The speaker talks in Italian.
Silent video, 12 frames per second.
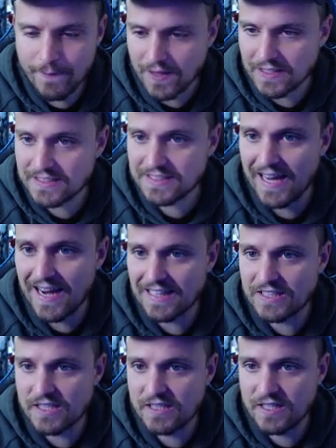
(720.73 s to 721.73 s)
se la
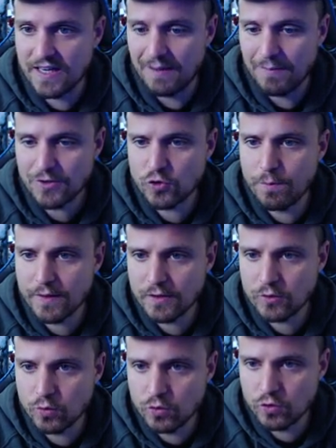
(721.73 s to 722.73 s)
gestirà. Ma
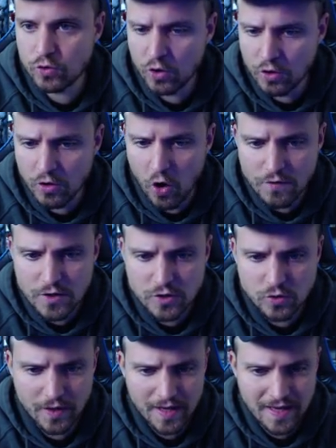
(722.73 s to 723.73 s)
soprattutto ho
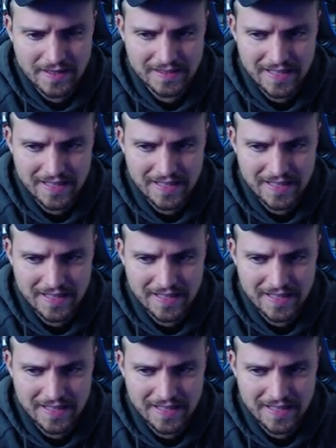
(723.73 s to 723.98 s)
visto che si è